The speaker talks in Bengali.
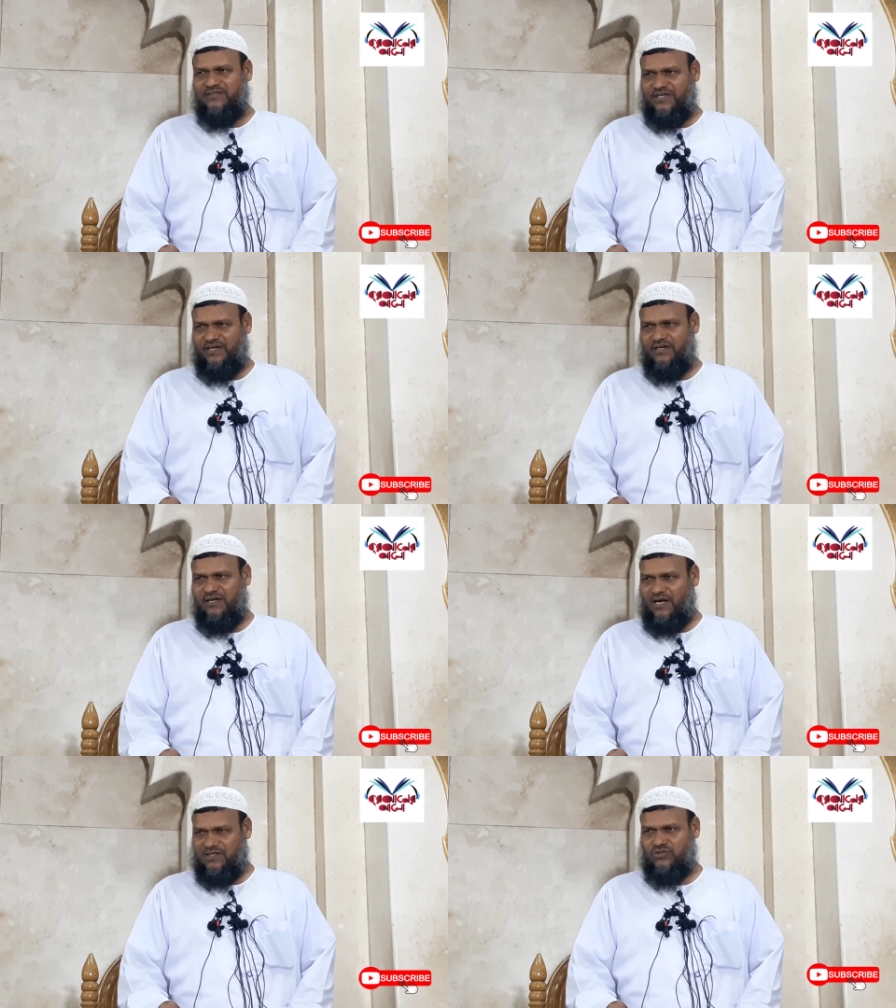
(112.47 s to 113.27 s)
যে
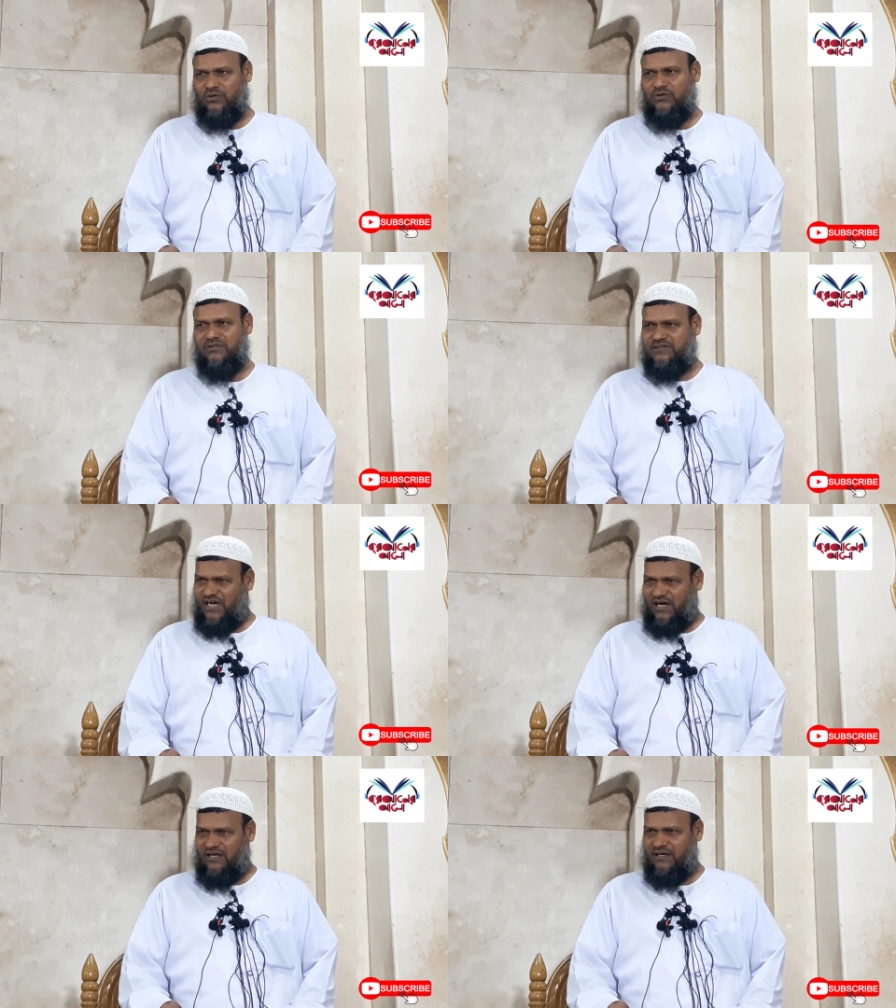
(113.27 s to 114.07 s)
আসো
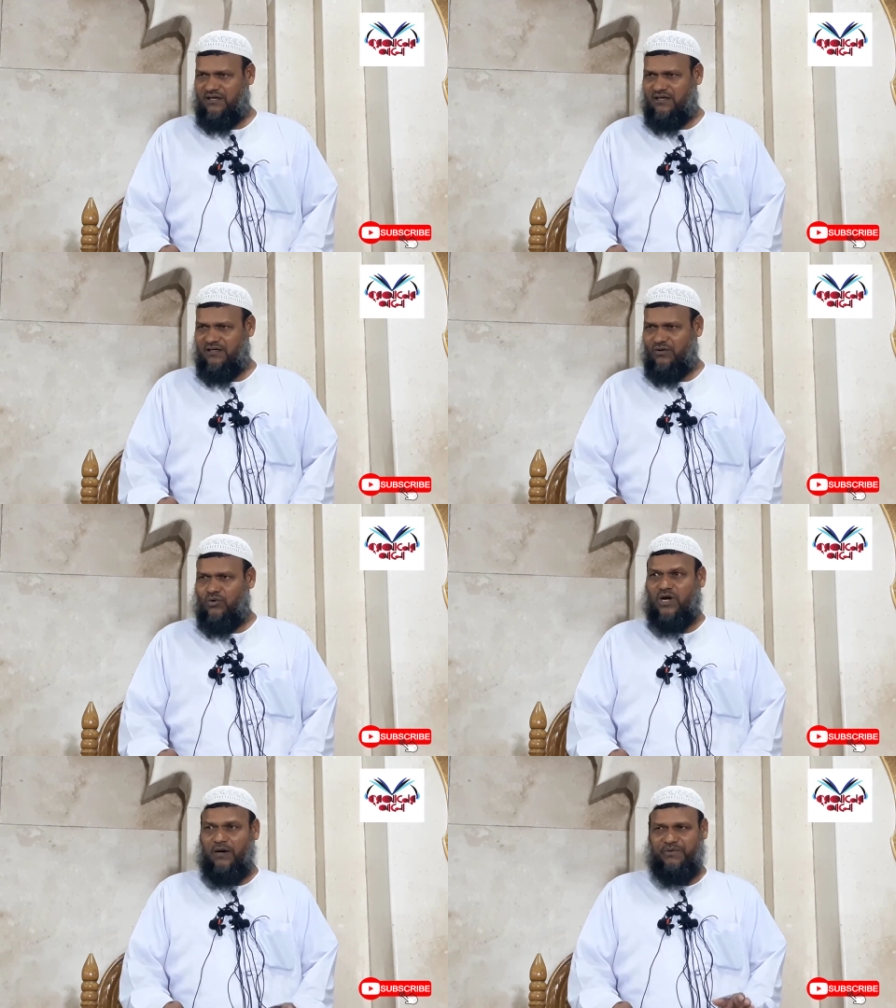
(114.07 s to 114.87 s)
তাল
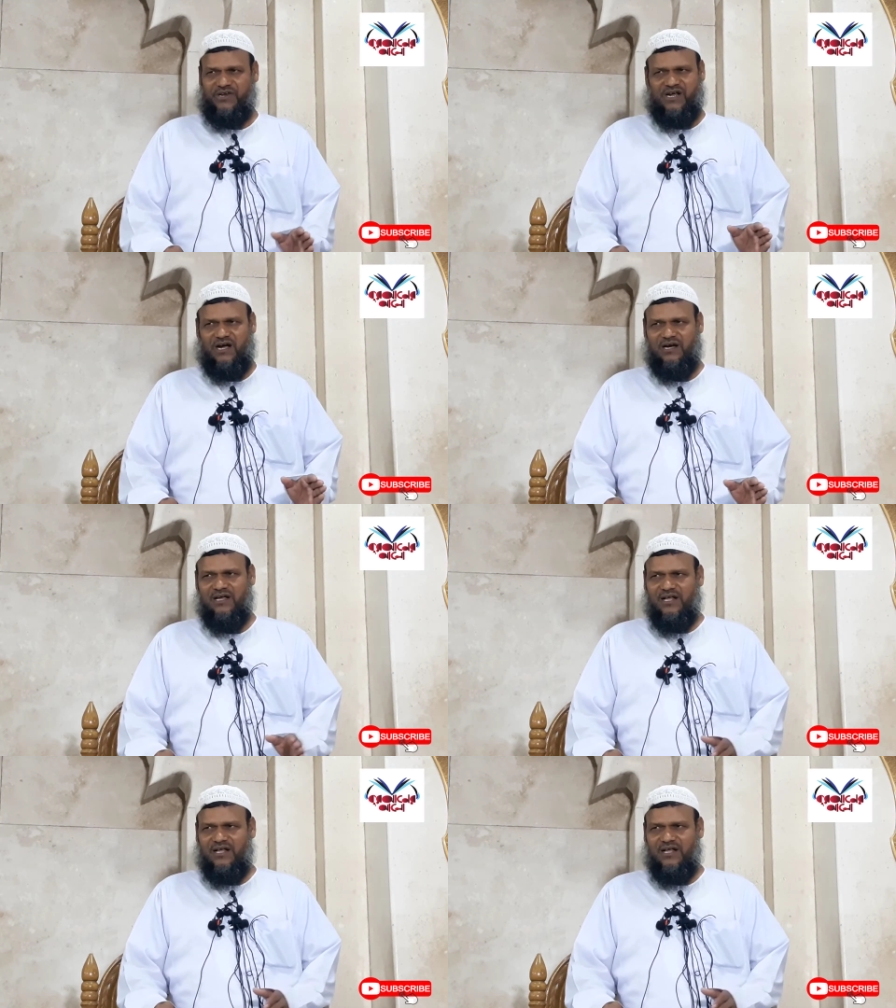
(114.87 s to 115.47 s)
উকামের কা